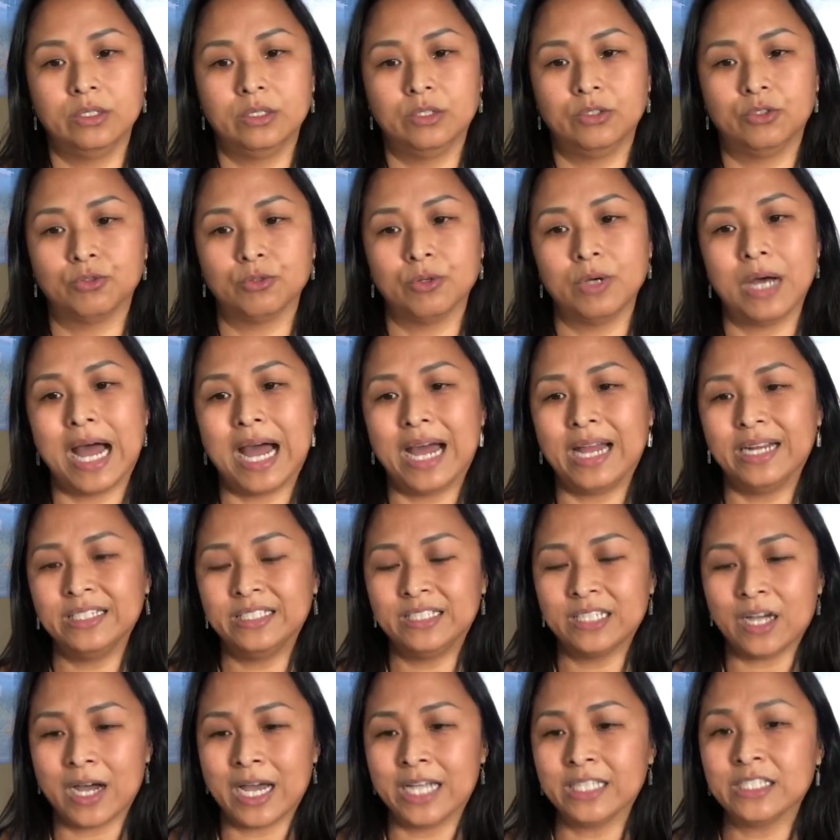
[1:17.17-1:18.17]
说啊，你
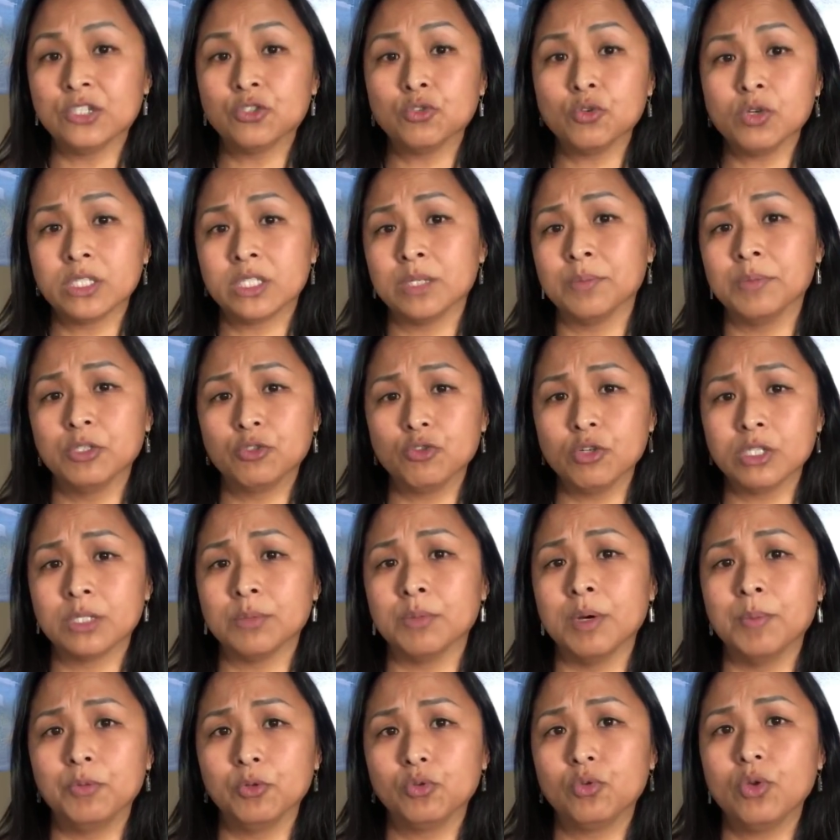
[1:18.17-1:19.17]
小孩子做什么做什
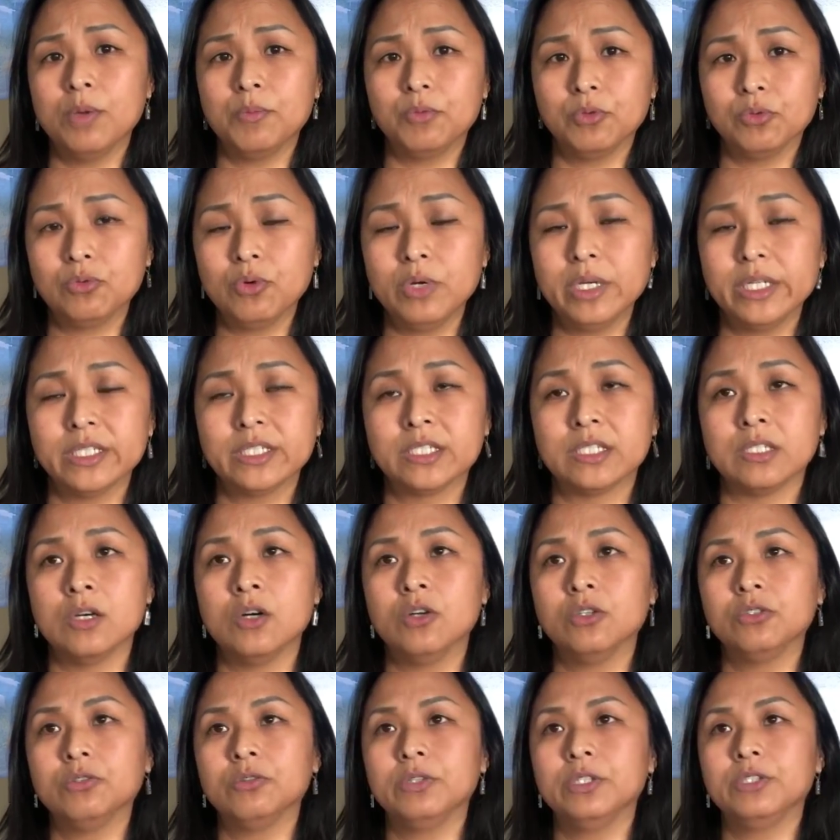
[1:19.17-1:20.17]
么不对不对的时
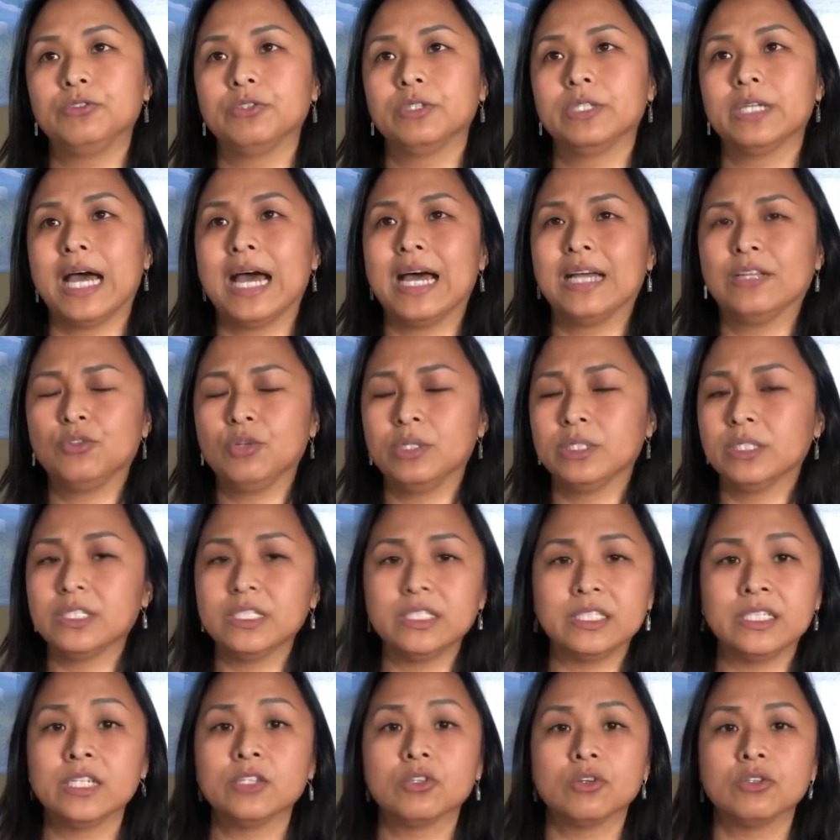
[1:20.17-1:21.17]
候，就会觉得啊，对这
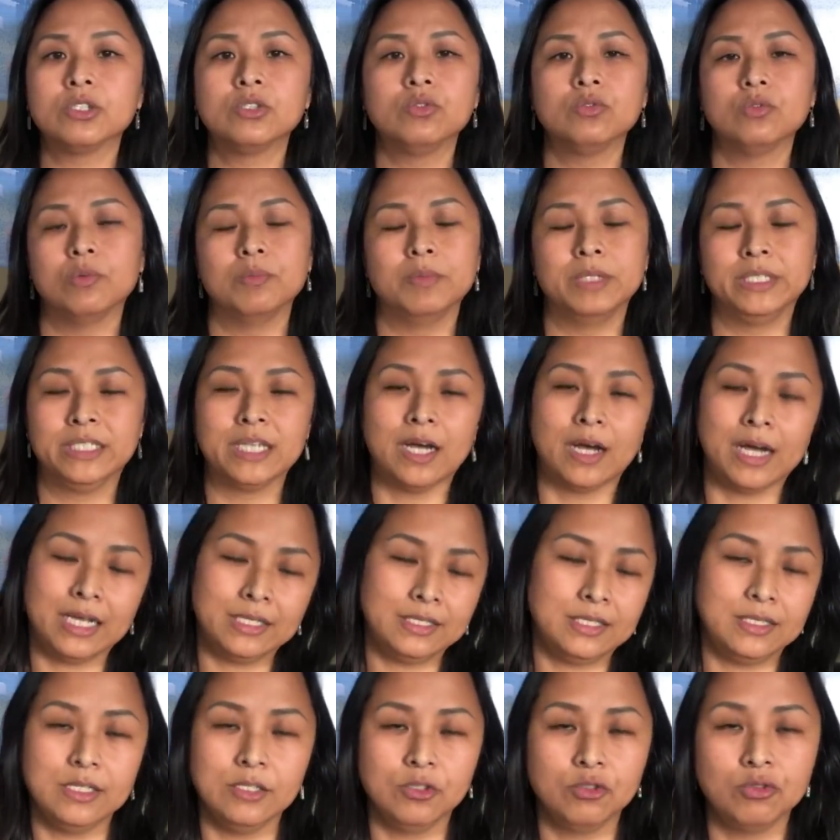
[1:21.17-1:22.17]
一切都是我们小孩
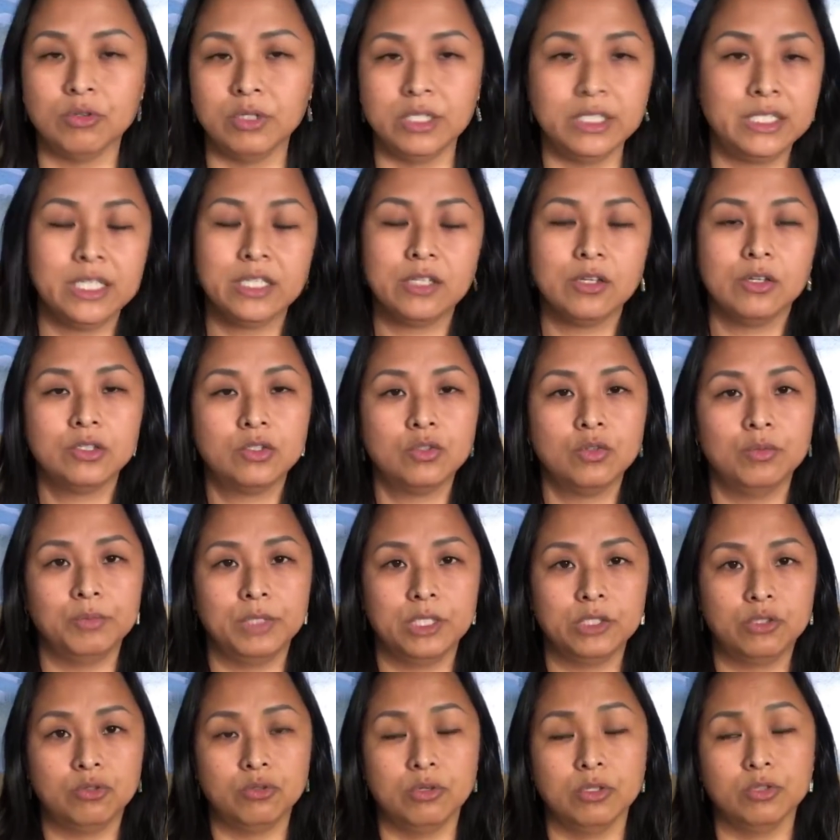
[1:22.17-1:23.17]
子的错，一切都是我们
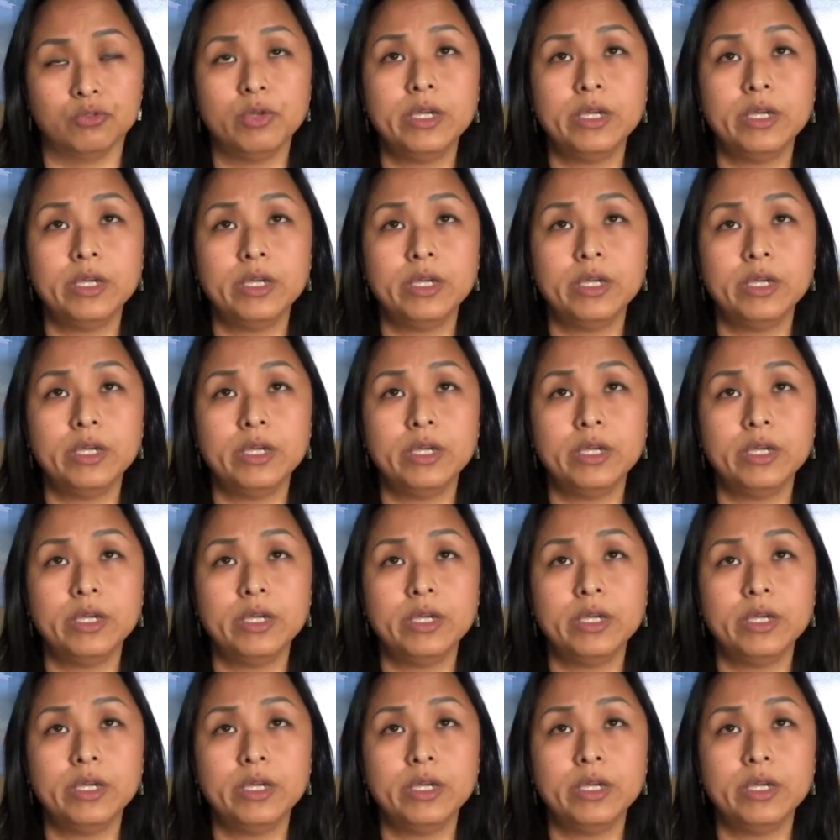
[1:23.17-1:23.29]
的错。